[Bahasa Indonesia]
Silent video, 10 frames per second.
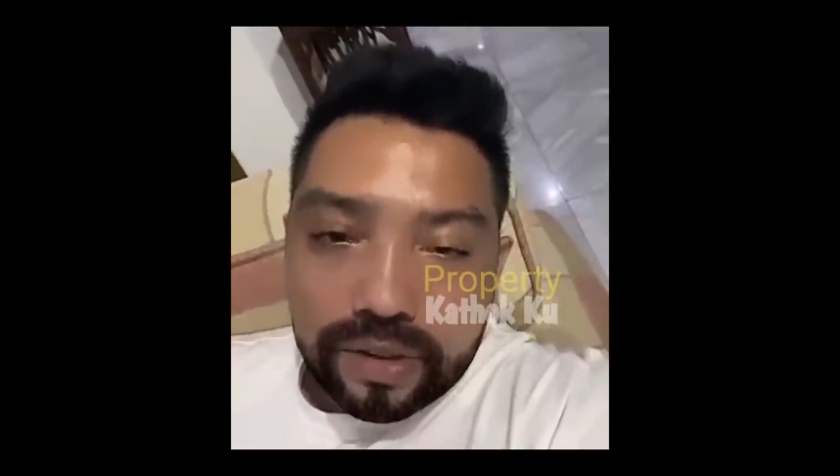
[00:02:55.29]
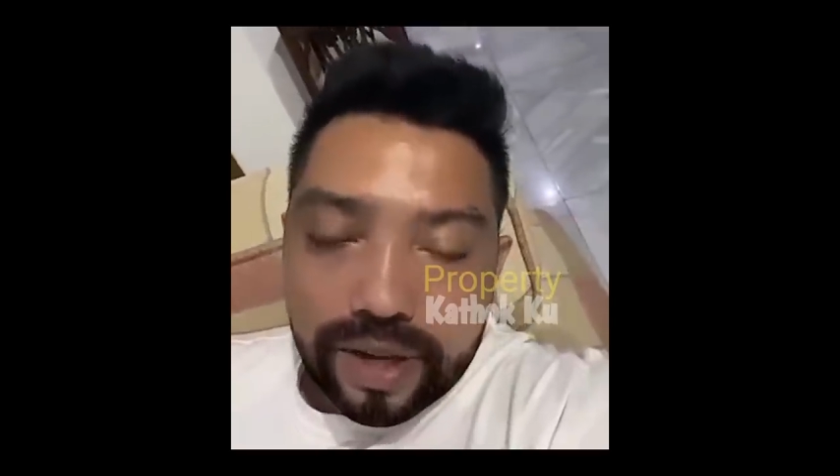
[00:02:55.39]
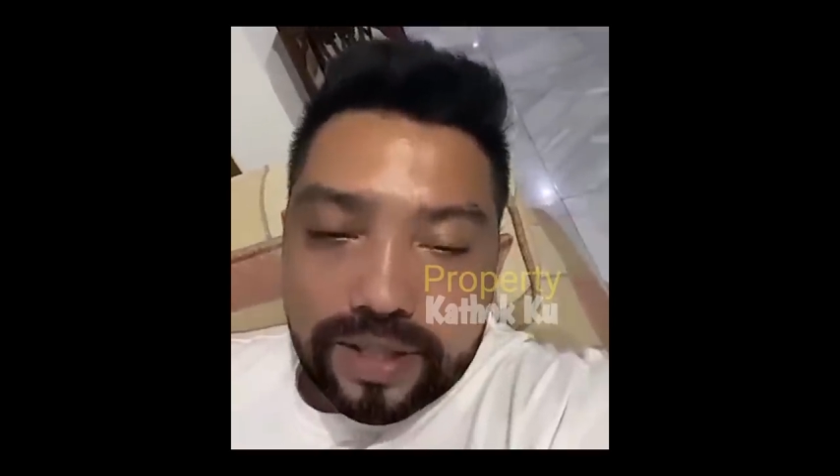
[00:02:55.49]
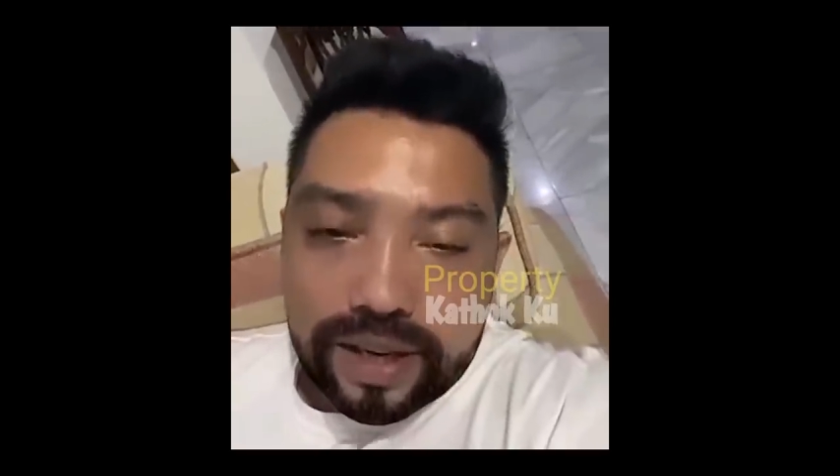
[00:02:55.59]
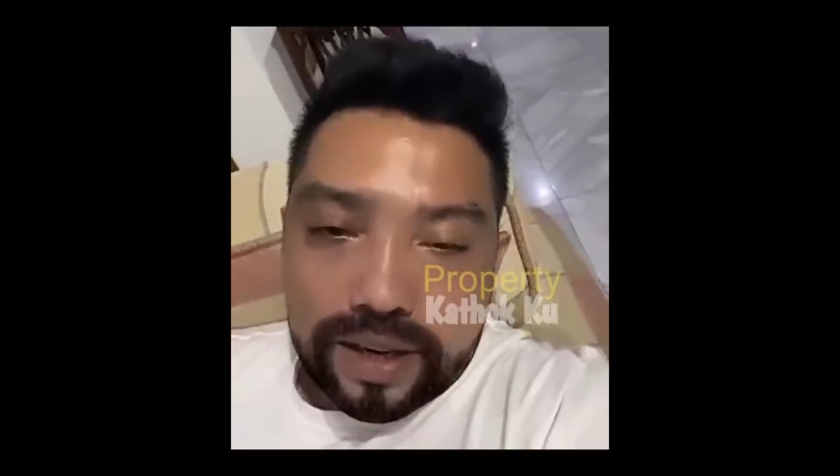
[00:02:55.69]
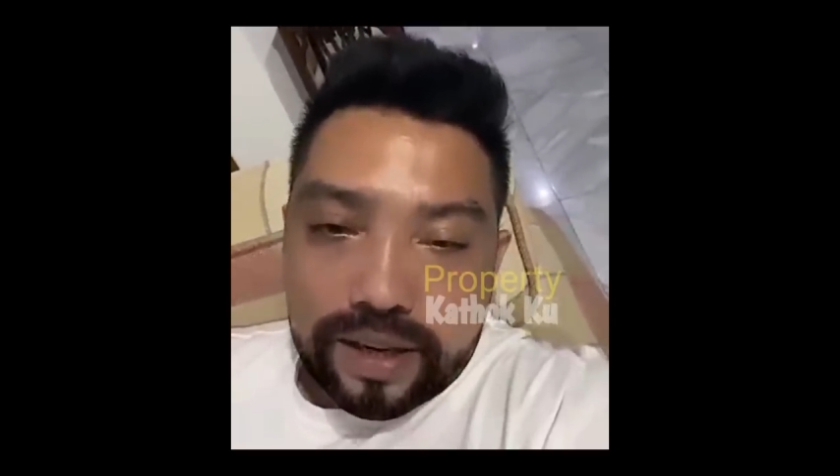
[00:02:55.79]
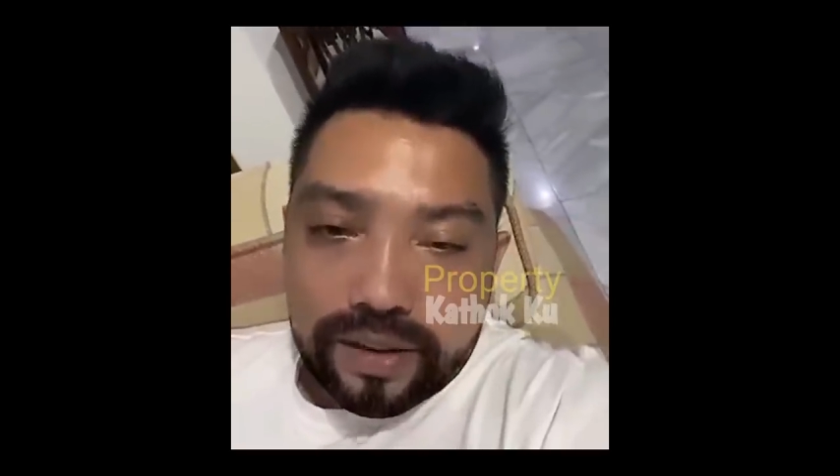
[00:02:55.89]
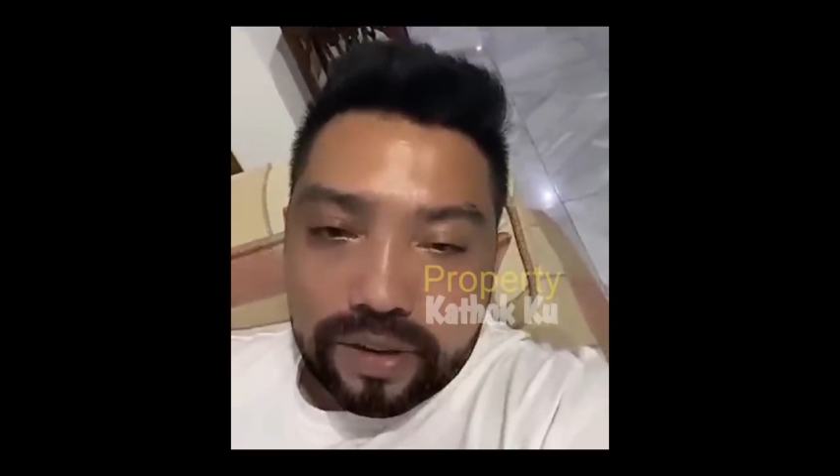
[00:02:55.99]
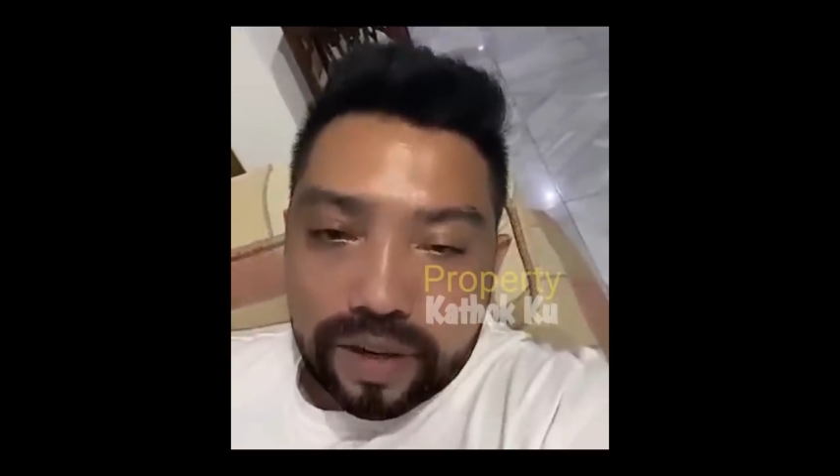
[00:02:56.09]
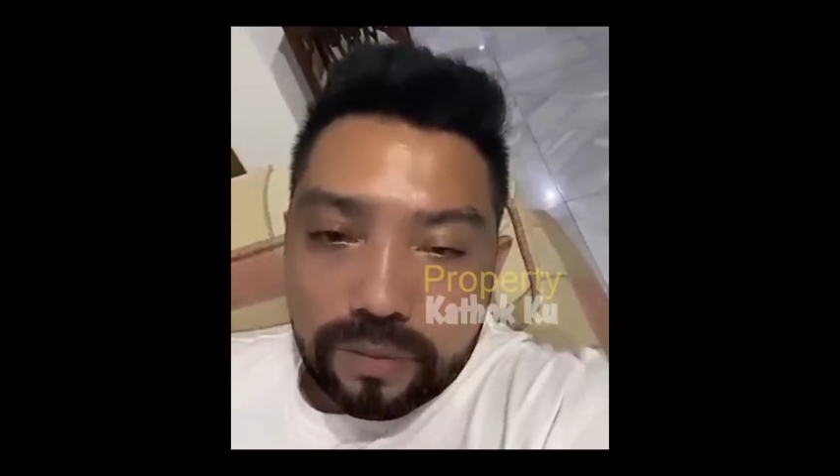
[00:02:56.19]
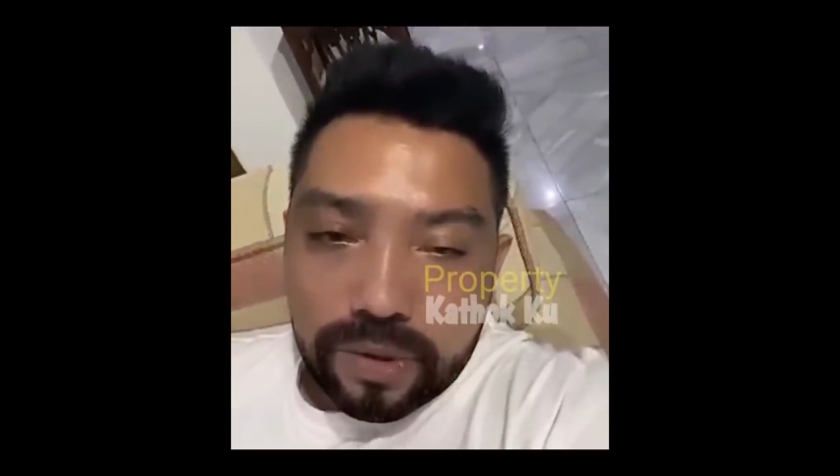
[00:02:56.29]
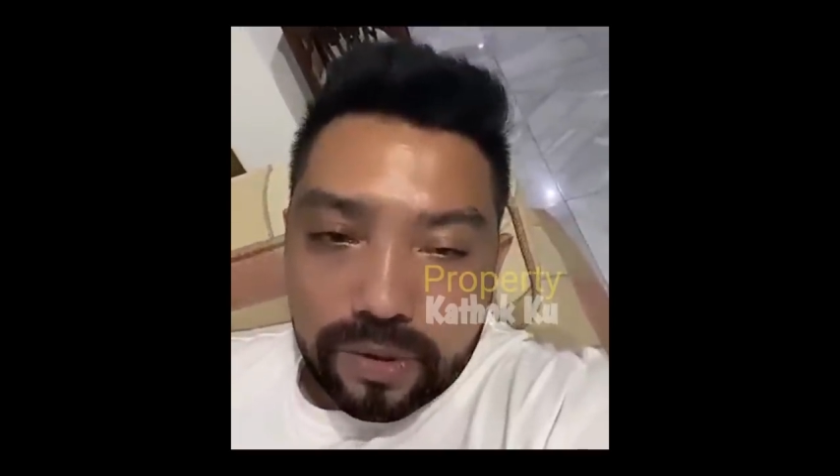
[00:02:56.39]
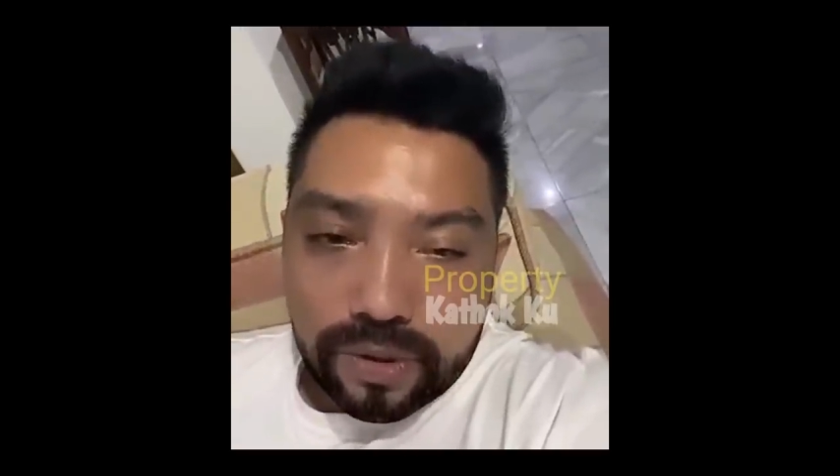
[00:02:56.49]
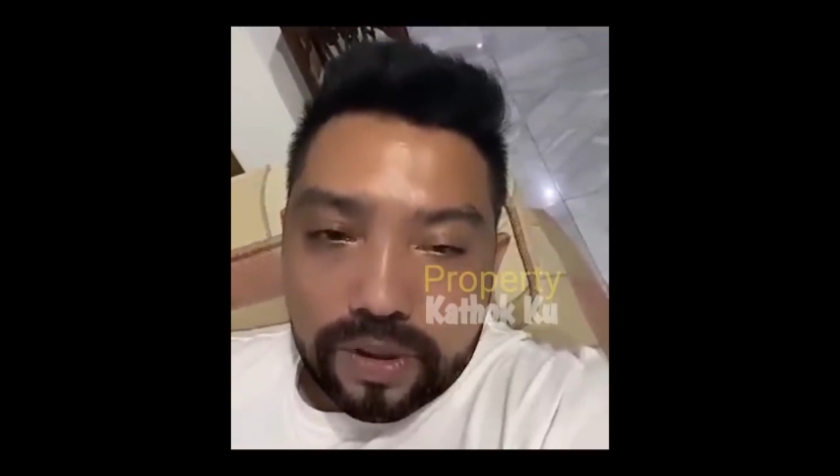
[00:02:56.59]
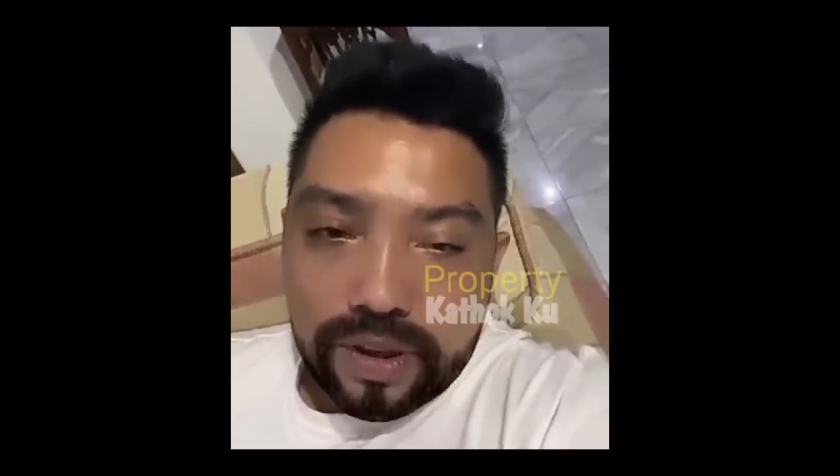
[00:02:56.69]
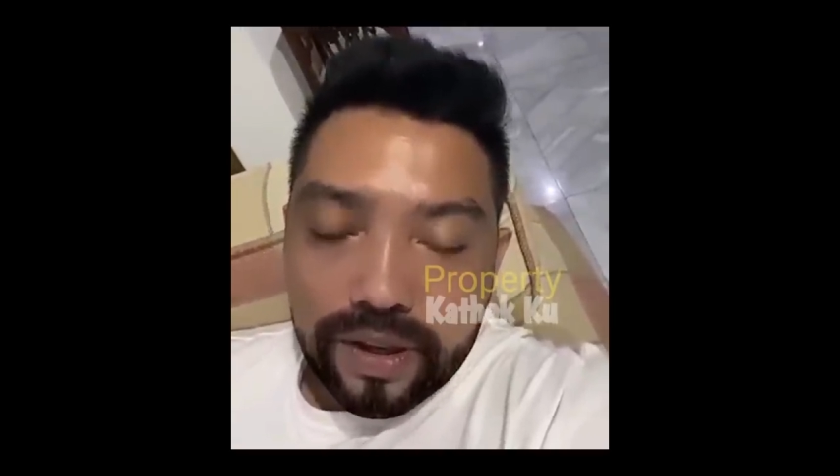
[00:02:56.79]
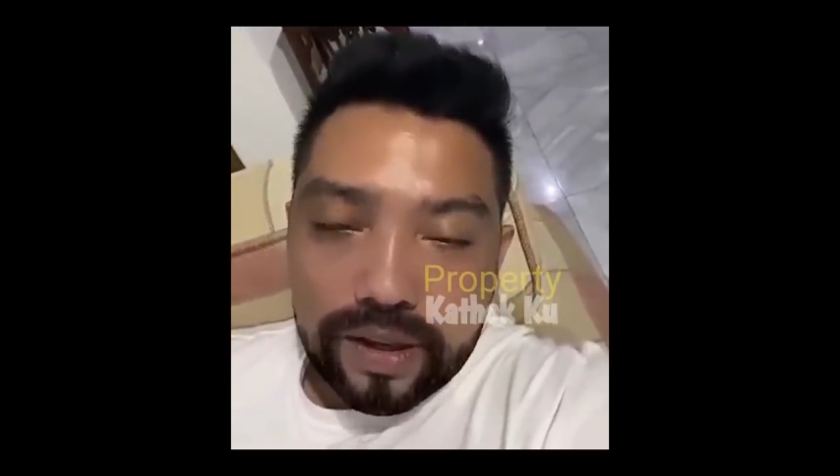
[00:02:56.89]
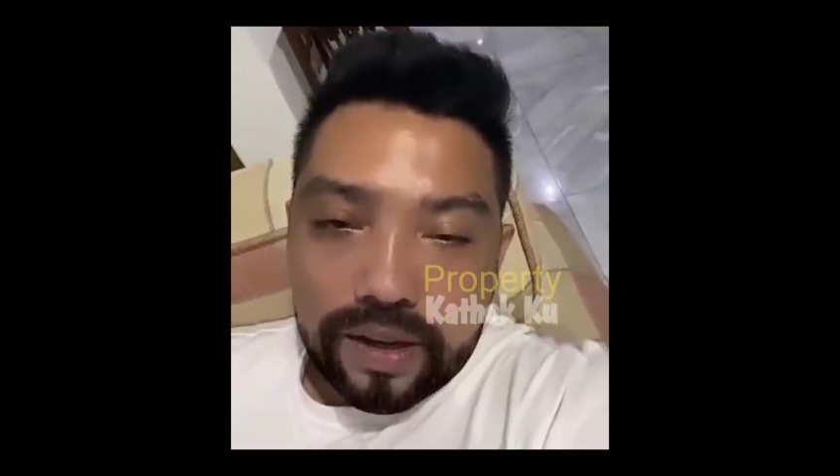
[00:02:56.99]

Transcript: yang sedikit berbeda